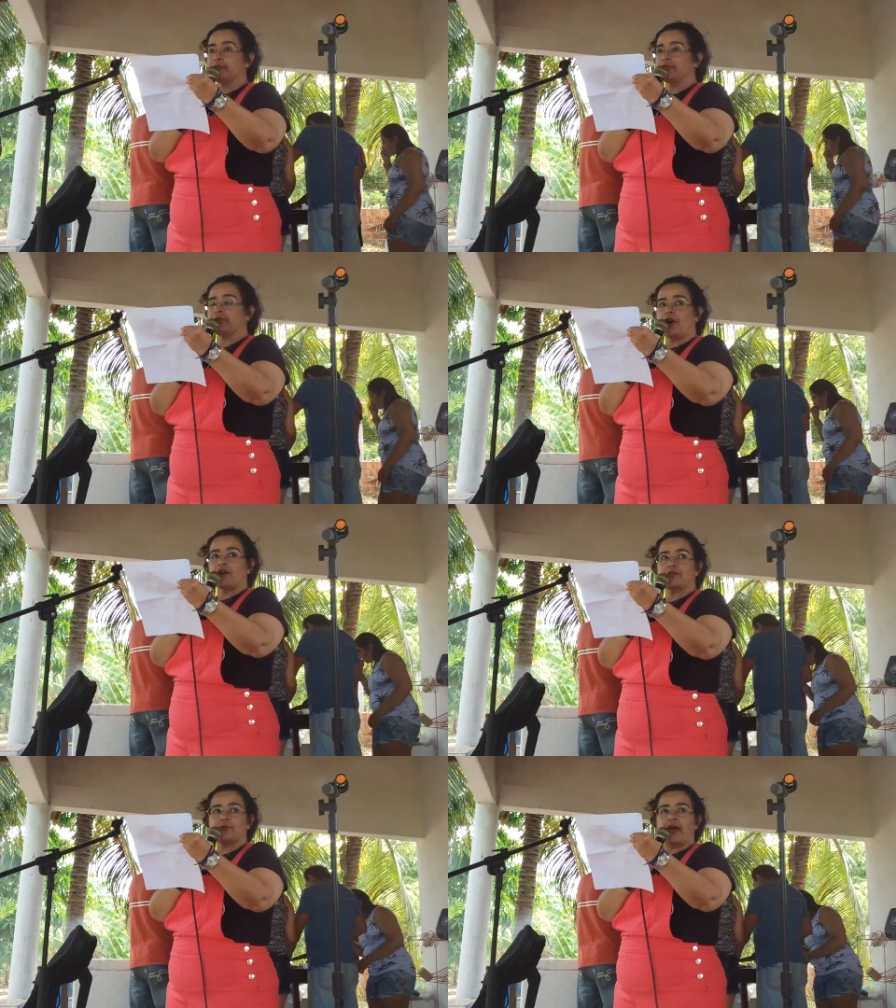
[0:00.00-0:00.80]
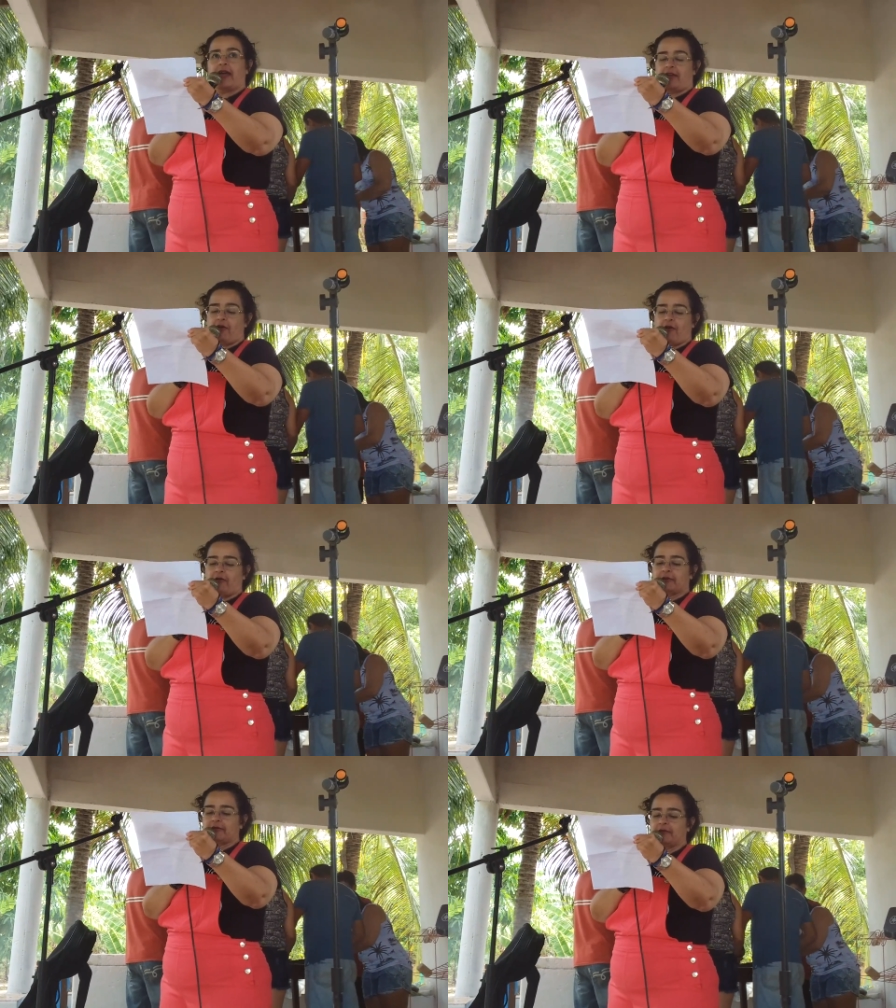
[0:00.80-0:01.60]
de nosso
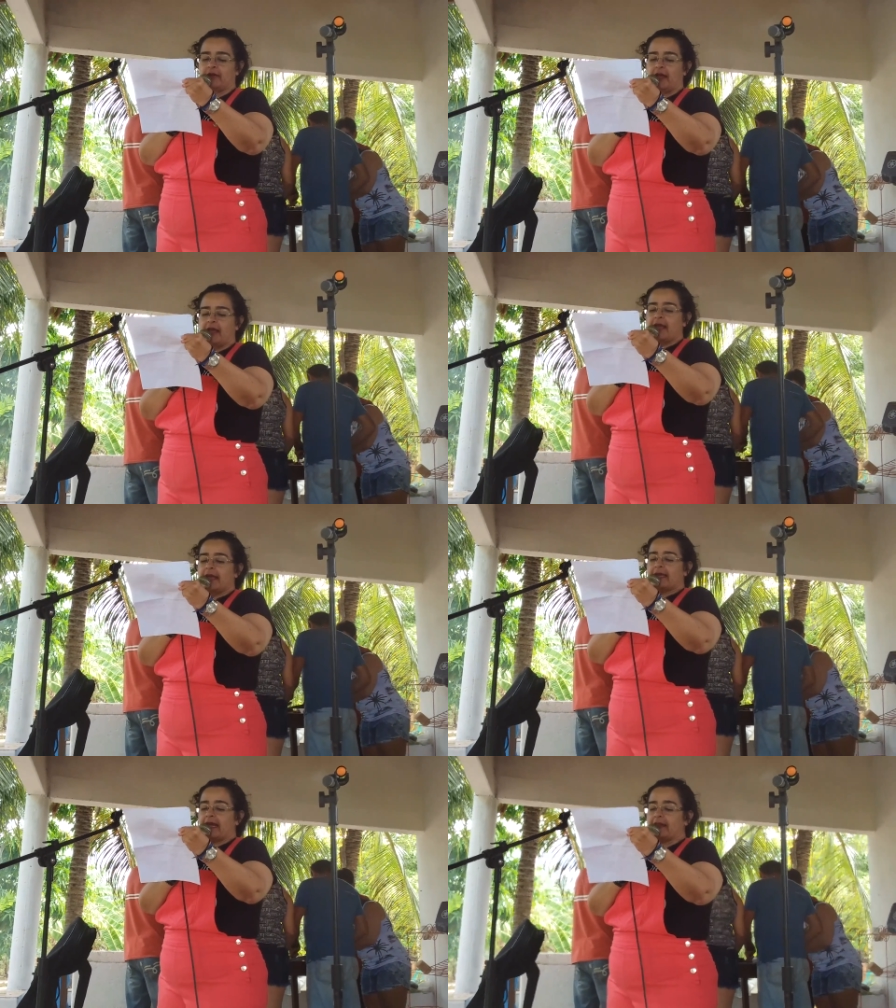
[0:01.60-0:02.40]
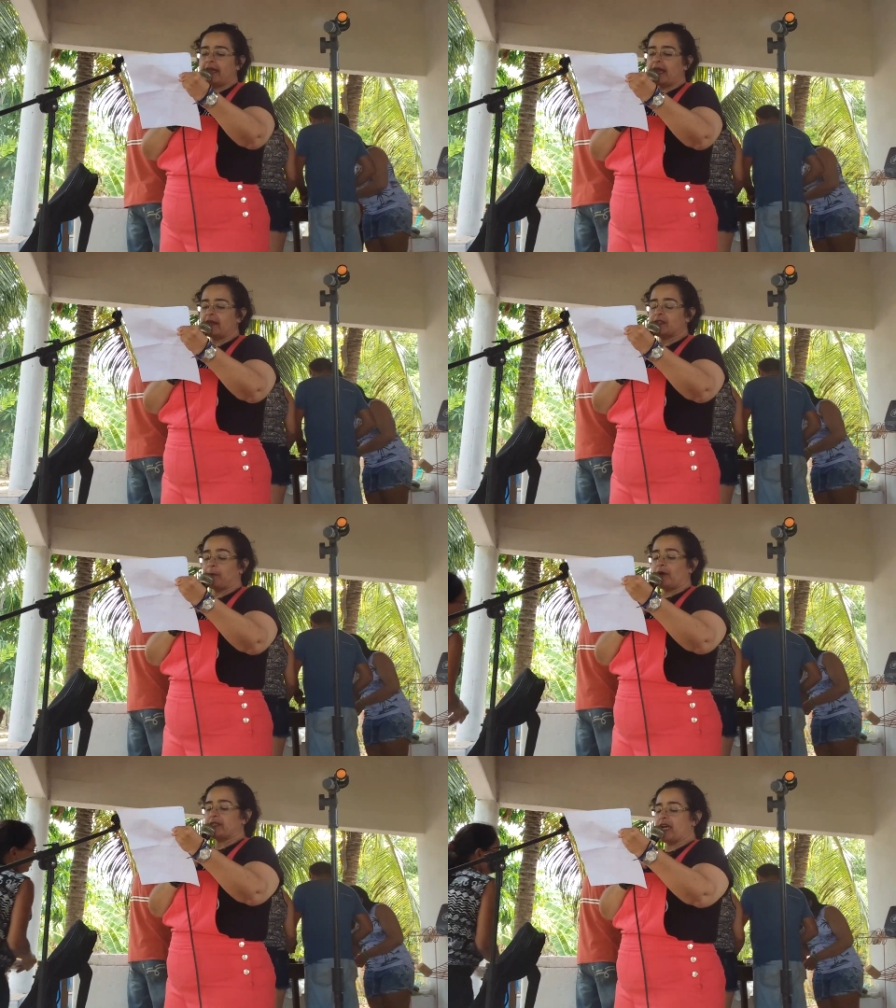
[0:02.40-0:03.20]
reencontro. Que neles
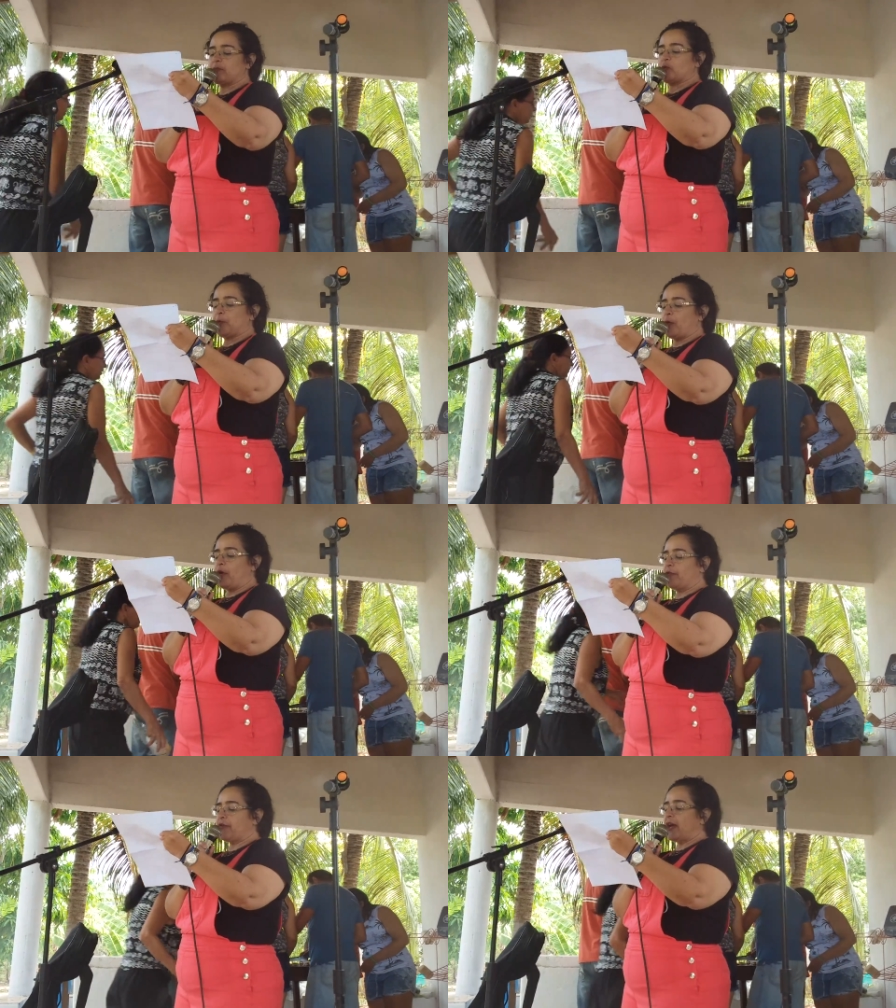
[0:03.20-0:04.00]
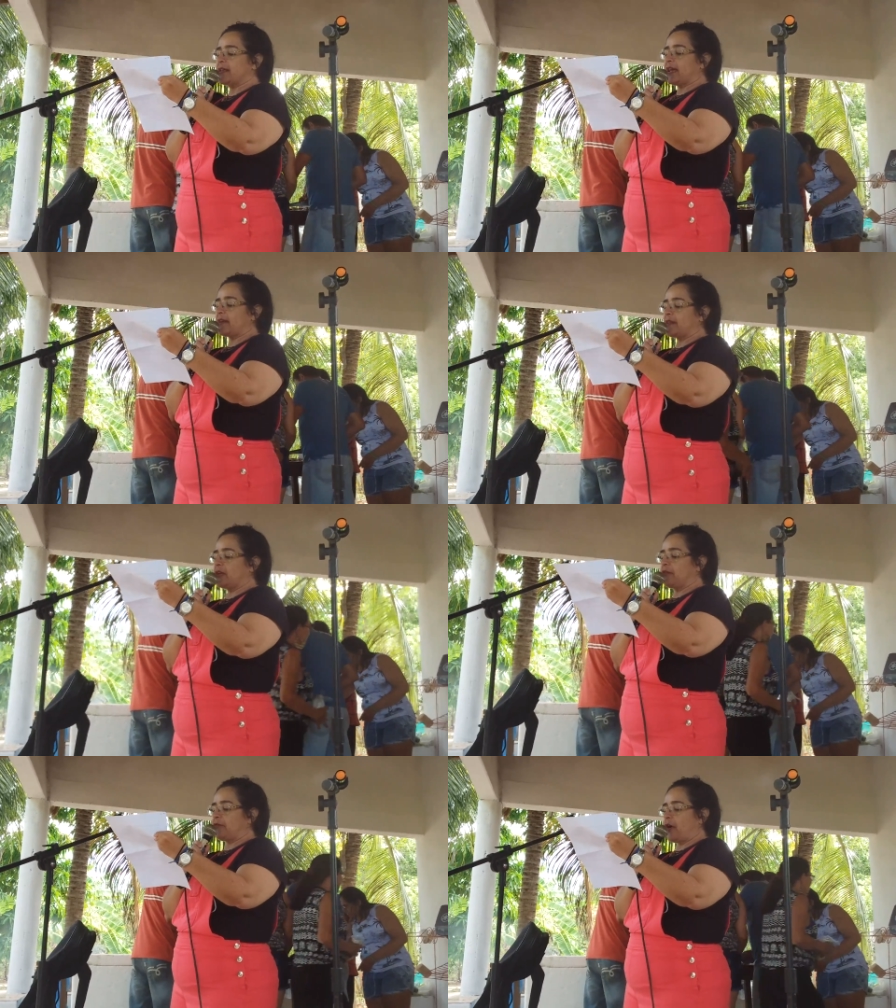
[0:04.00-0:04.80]
possamos promover e trazer
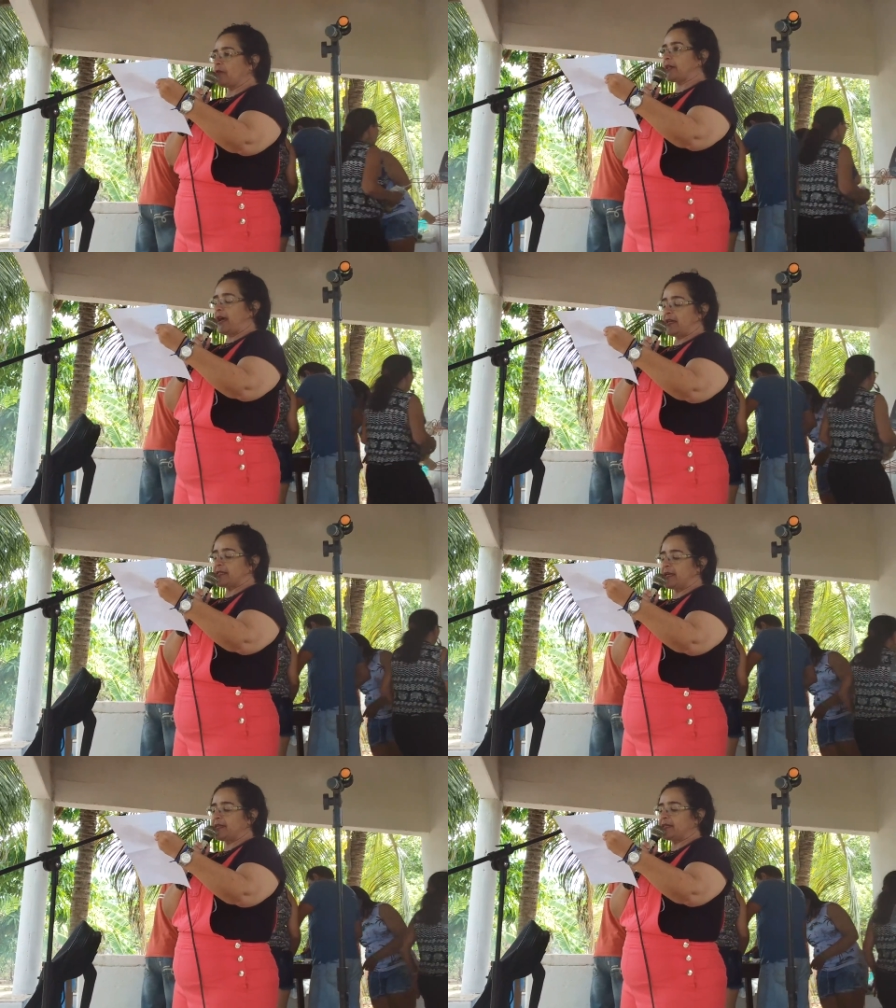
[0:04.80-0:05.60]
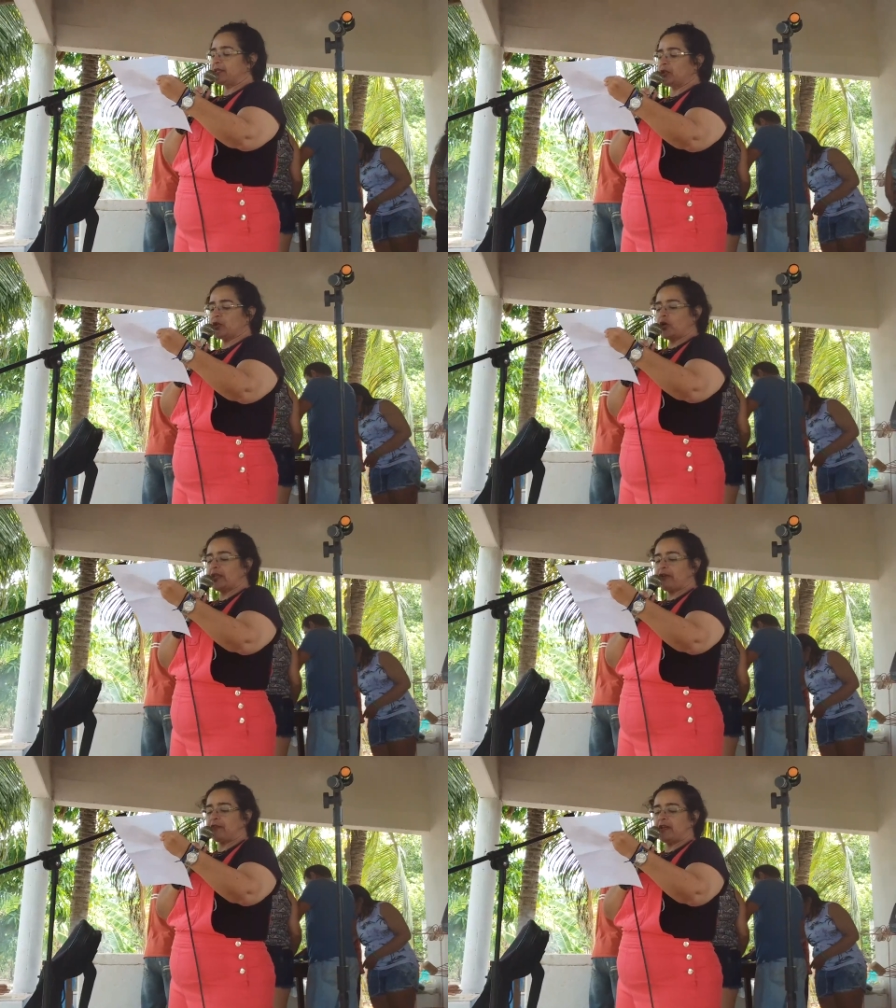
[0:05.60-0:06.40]
de volta a essência de
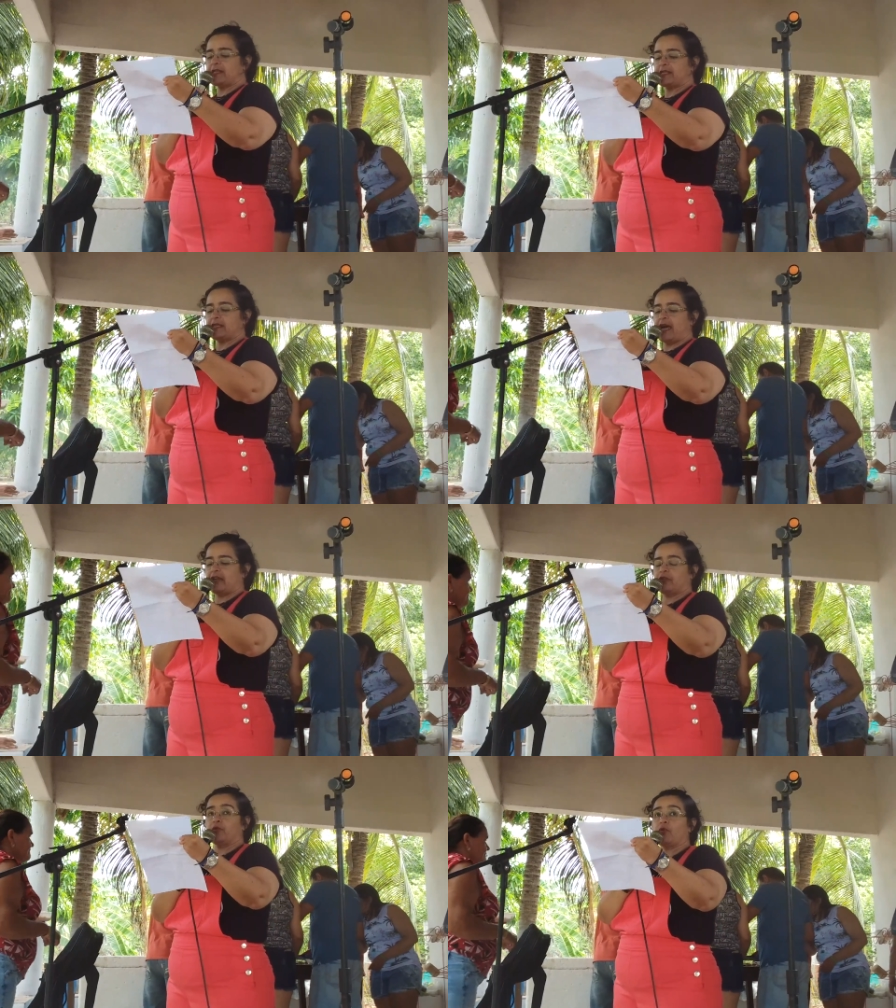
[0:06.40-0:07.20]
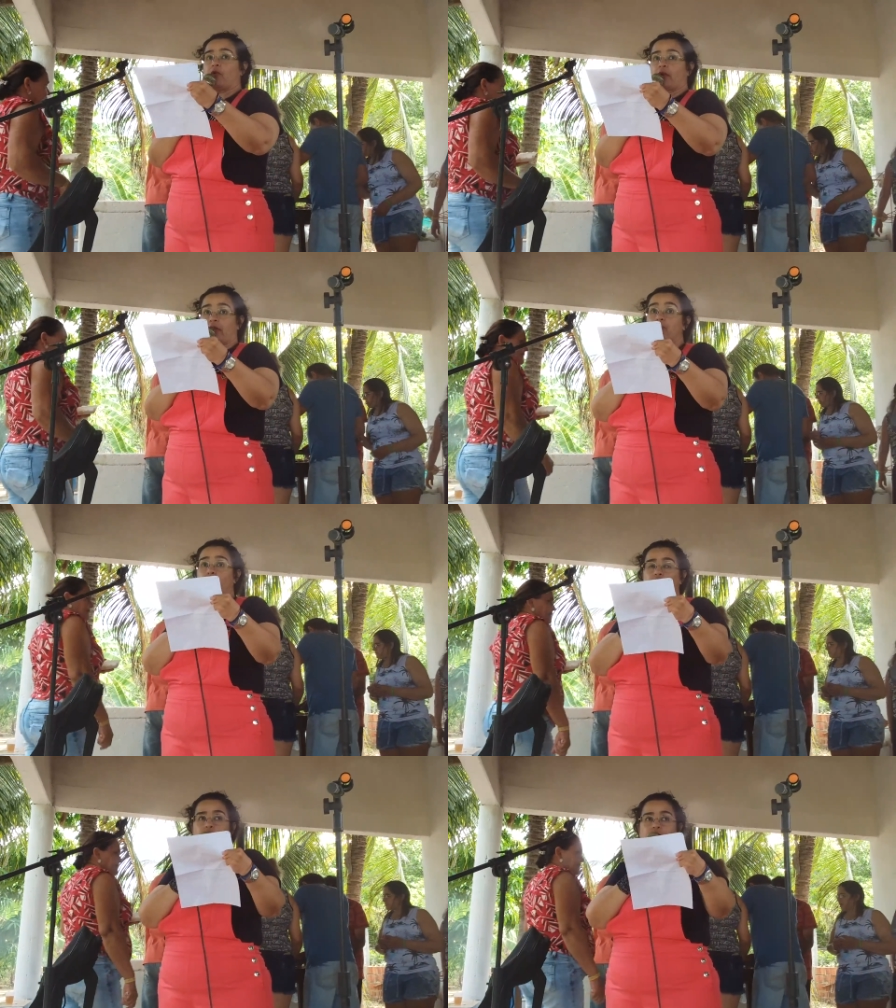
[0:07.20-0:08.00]
toda a felicidade do que o
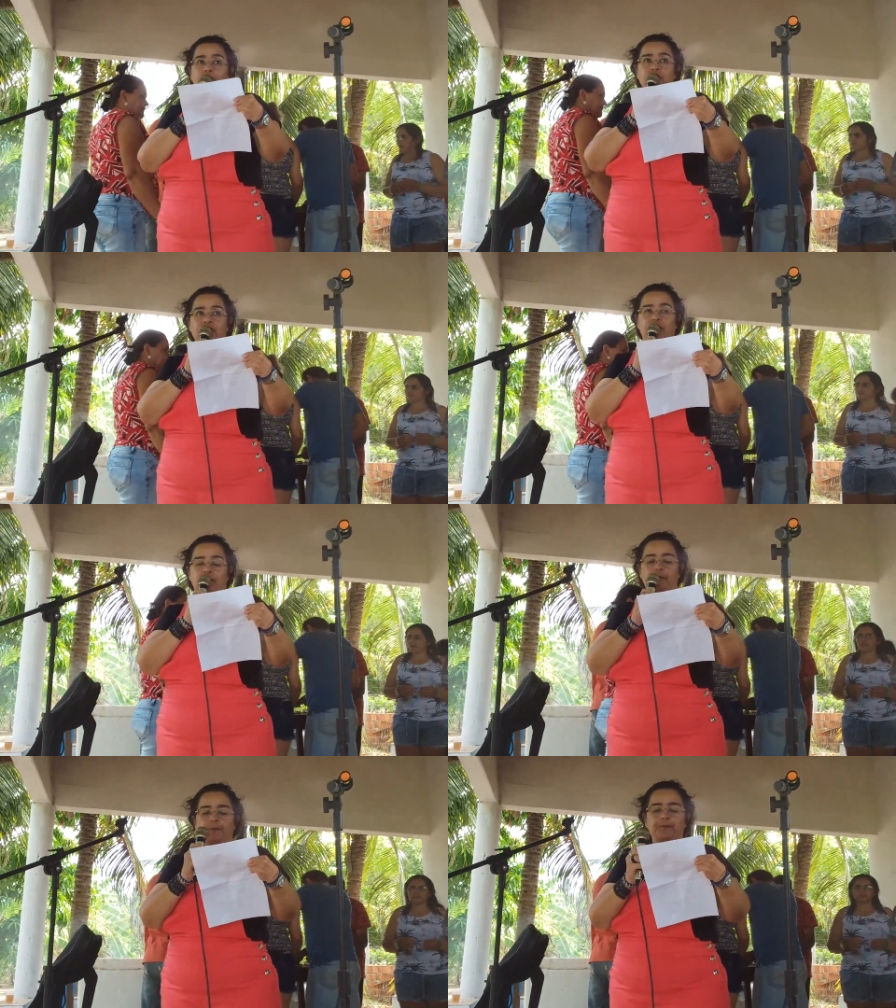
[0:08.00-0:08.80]
Congo nos deu.